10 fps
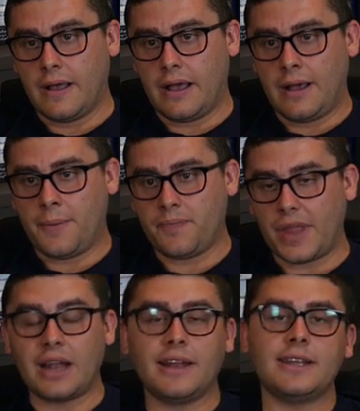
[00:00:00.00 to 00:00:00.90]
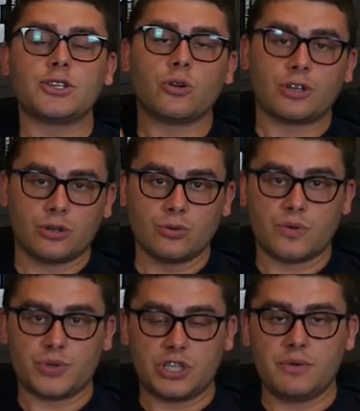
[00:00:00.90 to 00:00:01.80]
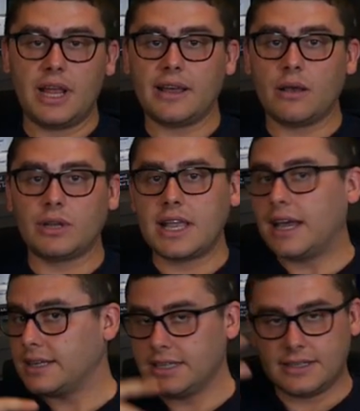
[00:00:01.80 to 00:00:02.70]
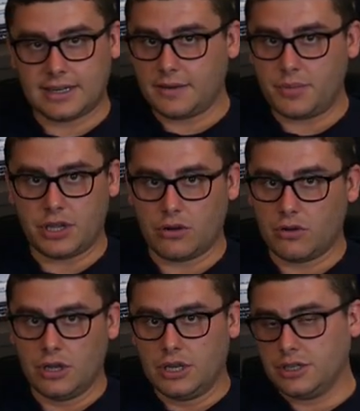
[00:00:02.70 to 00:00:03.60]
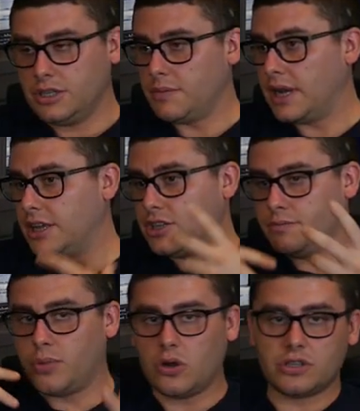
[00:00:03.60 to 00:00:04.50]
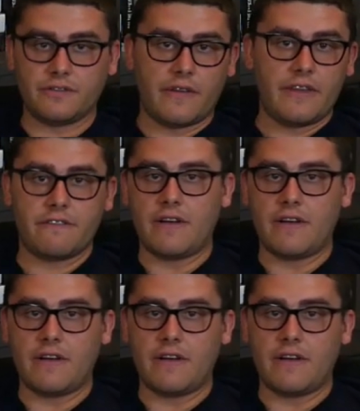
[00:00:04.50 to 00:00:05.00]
Um, all'inizio oltretutto è possibile anche guadagnare senza capirlo, si smanaccia un po', si fanno dei